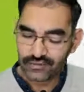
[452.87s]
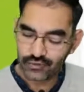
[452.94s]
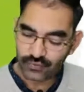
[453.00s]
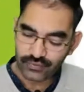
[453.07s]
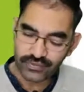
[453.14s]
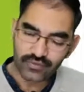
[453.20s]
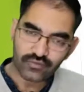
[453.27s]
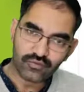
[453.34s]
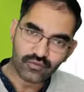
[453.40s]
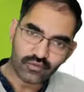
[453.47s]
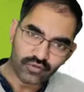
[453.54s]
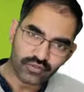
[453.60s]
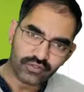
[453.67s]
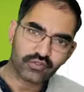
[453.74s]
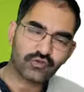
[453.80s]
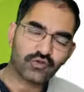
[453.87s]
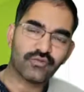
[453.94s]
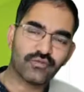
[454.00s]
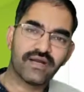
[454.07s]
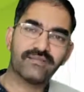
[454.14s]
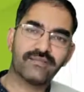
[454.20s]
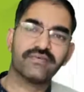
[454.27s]
तो फिर कोर्ट को
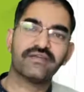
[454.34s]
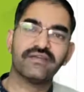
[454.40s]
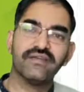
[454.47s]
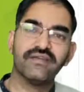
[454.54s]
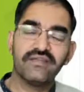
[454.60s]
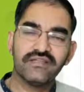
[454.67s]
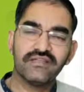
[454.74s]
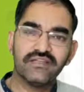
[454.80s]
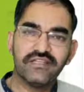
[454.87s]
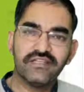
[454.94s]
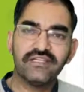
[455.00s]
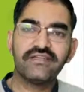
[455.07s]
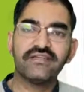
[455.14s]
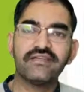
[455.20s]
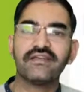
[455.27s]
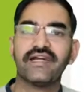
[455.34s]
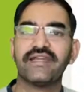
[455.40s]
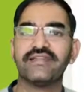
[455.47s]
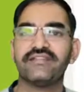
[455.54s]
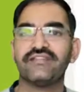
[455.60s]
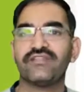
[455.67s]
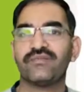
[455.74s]
वहां पर लीगल
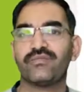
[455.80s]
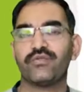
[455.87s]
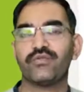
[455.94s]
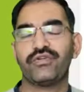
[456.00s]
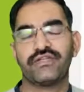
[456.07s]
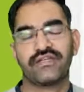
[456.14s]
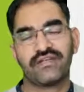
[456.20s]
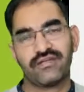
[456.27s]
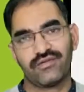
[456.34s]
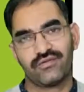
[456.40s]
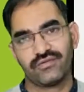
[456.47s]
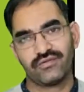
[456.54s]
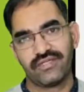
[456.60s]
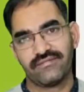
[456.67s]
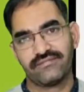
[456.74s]
गार्जियन अपॉइंट करना होता